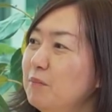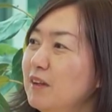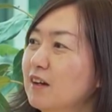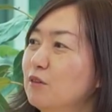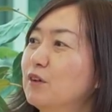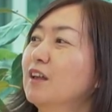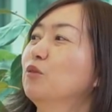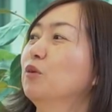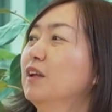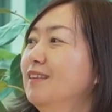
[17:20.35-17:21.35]
やっぱりなんか受
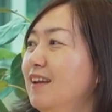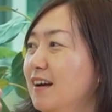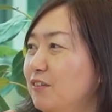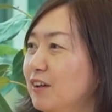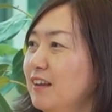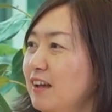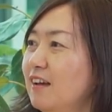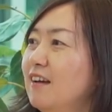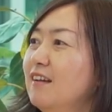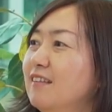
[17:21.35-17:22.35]
け取り手側
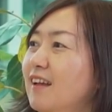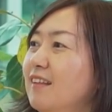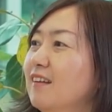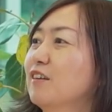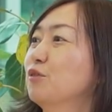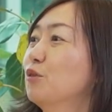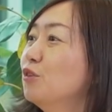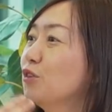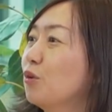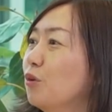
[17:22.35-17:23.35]
でなんかす
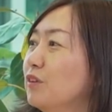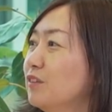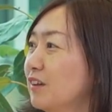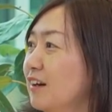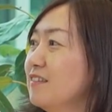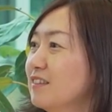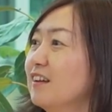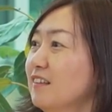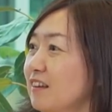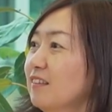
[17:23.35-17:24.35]
ごくこうディスカレッジ
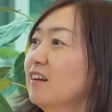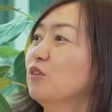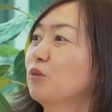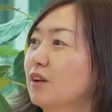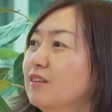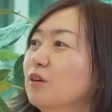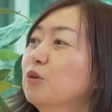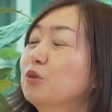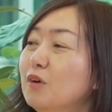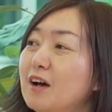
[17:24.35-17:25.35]
されちゃったりとかっていう
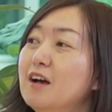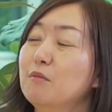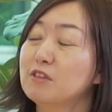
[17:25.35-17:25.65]
ことは、